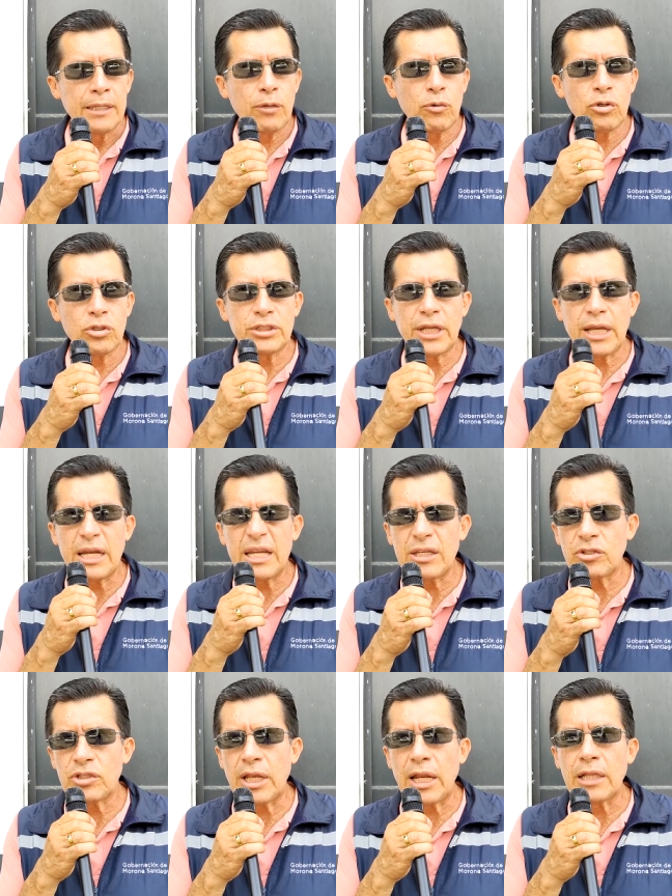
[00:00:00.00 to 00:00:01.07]
de unos
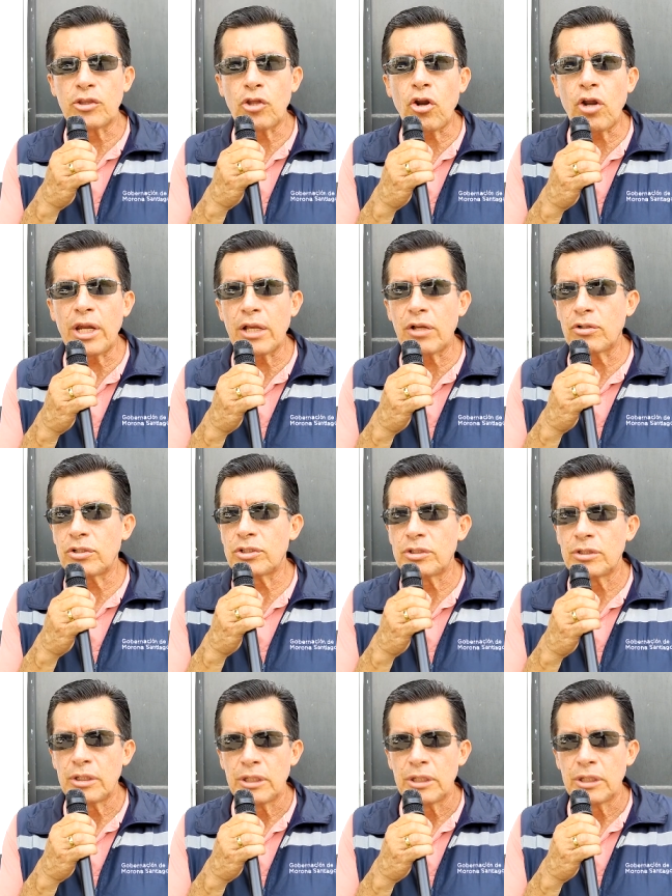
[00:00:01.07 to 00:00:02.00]
cigarrillos electrónicos